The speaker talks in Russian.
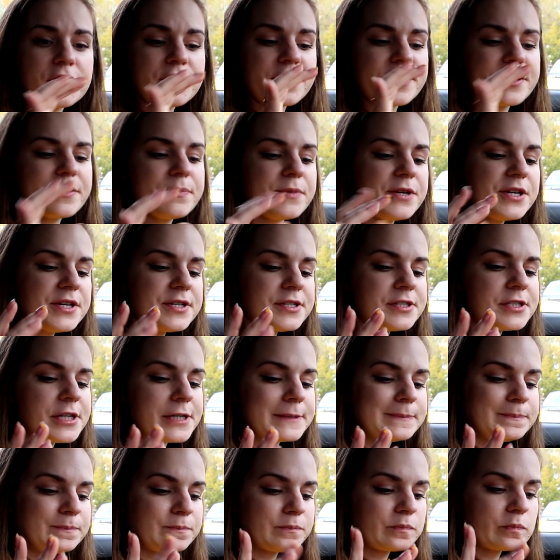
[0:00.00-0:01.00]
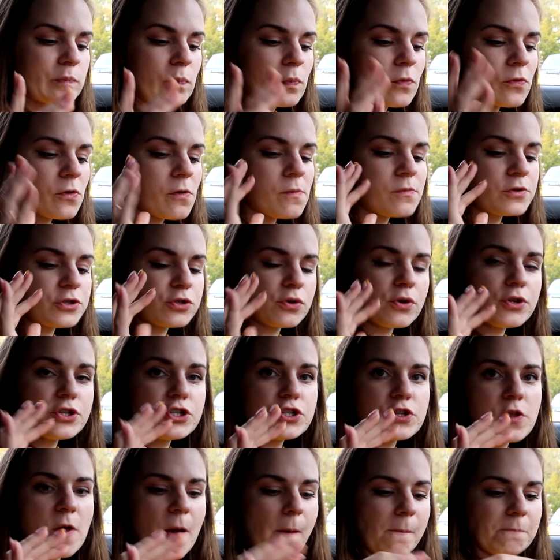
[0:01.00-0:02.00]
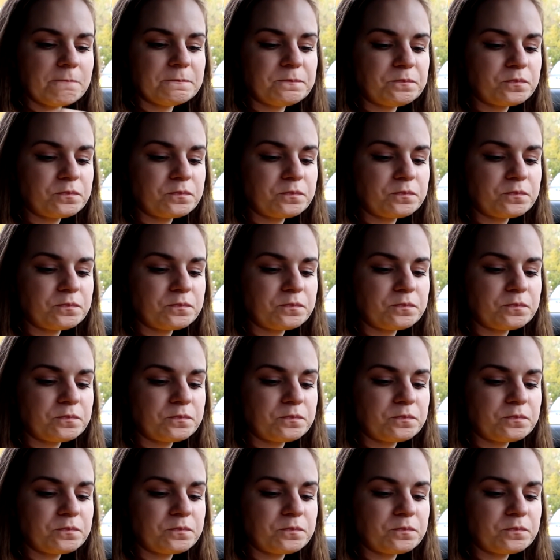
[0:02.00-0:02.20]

она ребристая, сочная.